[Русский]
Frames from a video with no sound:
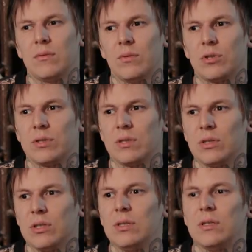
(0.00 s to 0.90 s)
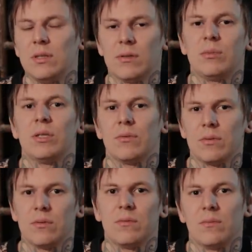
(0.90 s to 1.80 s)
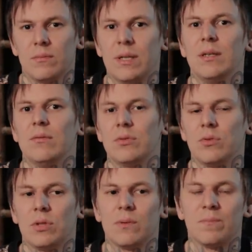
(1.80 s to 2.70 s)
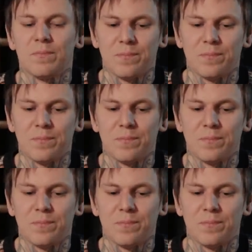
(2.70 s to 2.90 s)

творческой жизни и вообще вот моей движухи.